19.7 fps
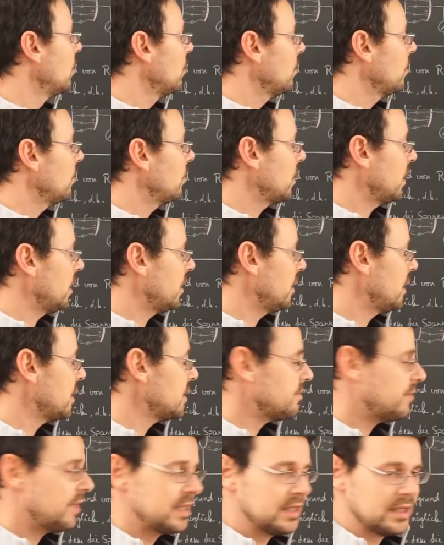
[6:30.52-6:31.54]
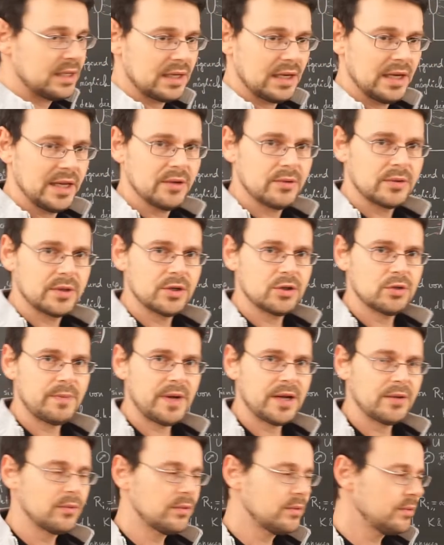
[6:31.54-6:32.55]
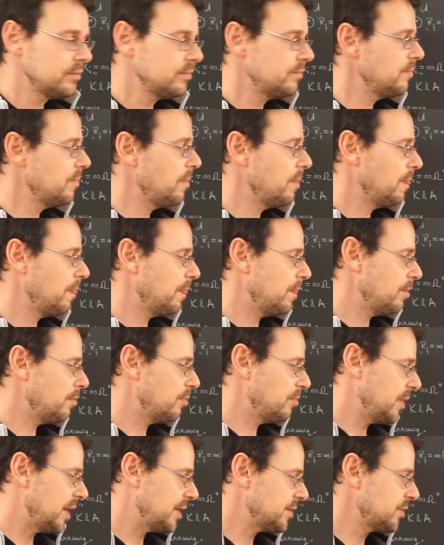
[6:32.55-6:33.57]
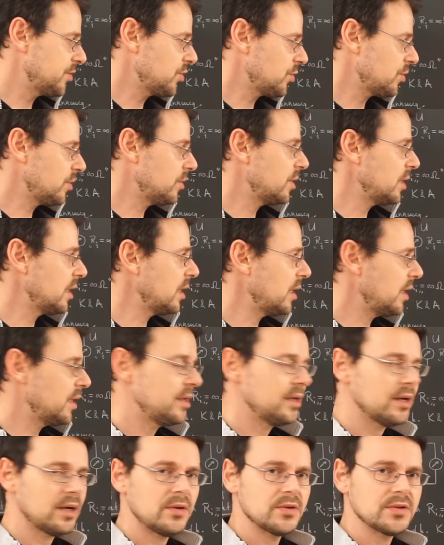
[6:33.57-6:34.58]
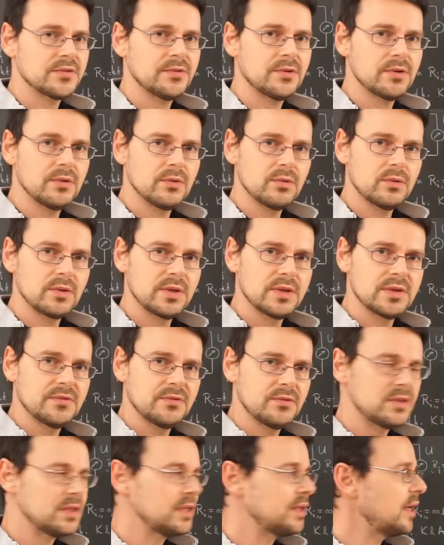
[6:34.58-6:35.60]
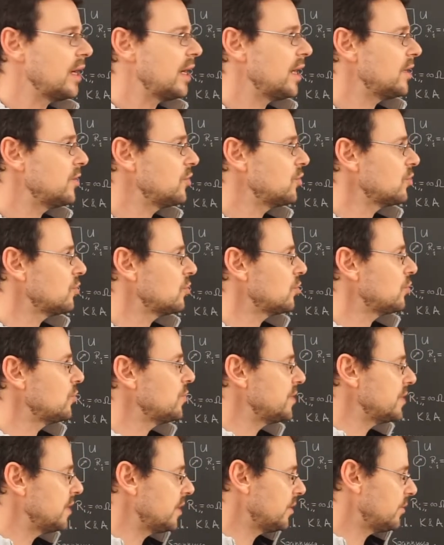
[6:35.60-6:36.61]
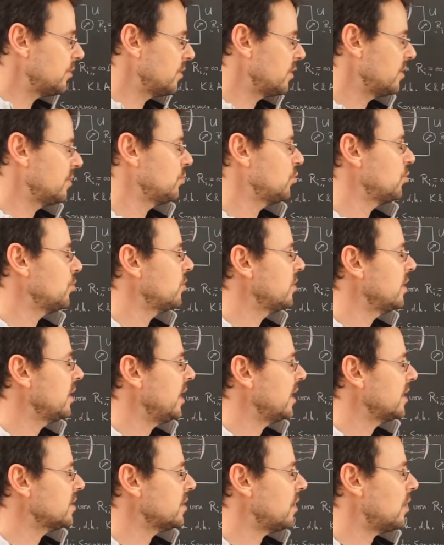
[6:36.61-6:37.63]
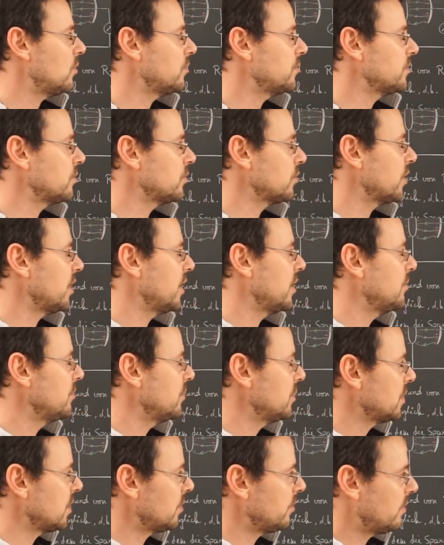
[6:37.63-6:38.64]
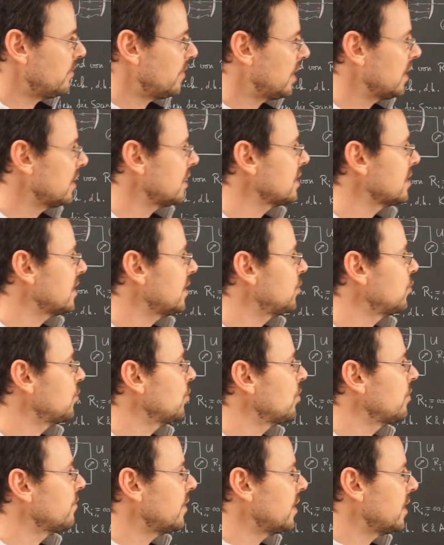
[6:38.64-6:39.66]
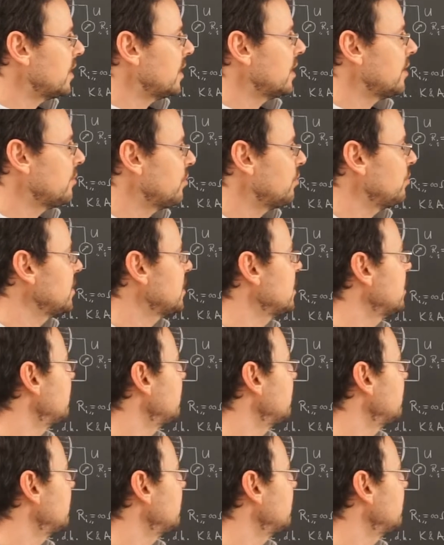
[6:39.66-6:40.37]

Okay, das war die Erklärung der Spannung. Das ist schon eine kleine Herausforderung, das physikalisch schlüssig und in einem schönen Text aufzuschreiben. Ist aber auch andererseits schön, weil da eben ein bisschen